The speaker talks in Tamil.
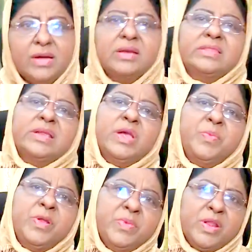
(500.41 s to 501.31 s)
கர்த்தரை
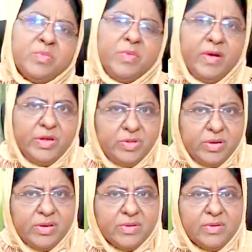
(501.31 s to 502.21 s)
எப்பொழுதும் எனக்கு முன்னாடி
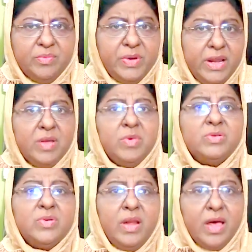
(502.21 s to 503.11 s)
வைத்திருக்கிறோம் இப்படி நம்ம
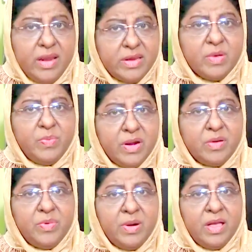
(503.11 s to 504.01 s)
சொல்ல அறிக்கை
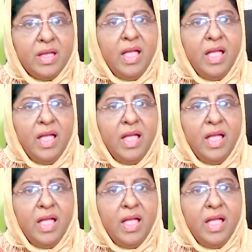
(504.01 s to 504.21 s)
பண்ண பண்ண